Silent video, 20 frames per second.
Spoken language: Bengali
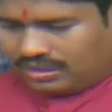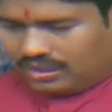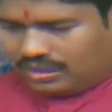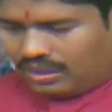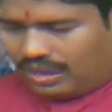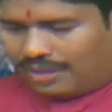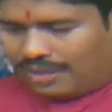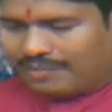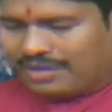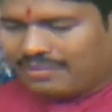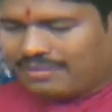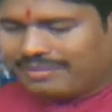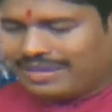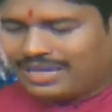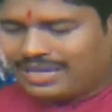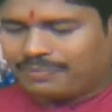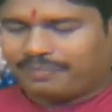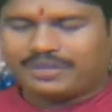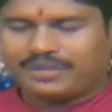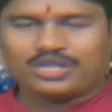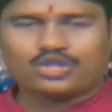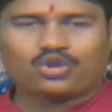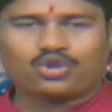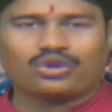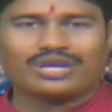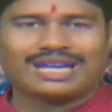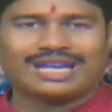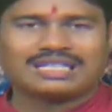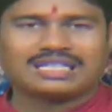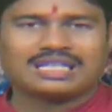আপনার মেয়ের বৃষ
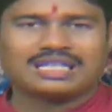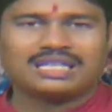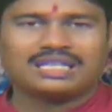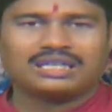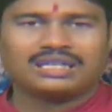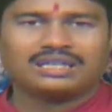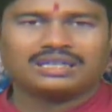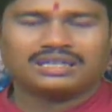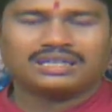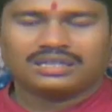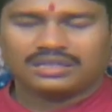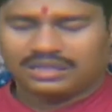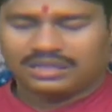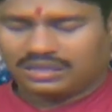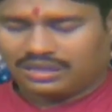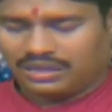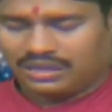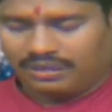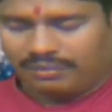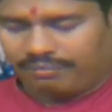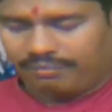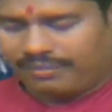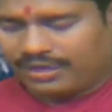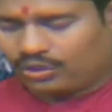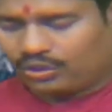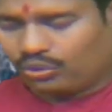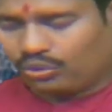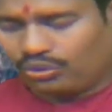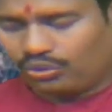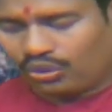রাশি
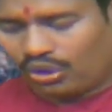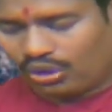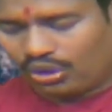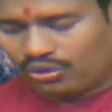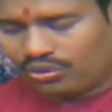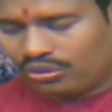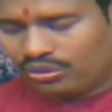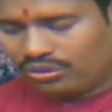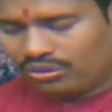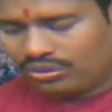মিথুন লগ্ন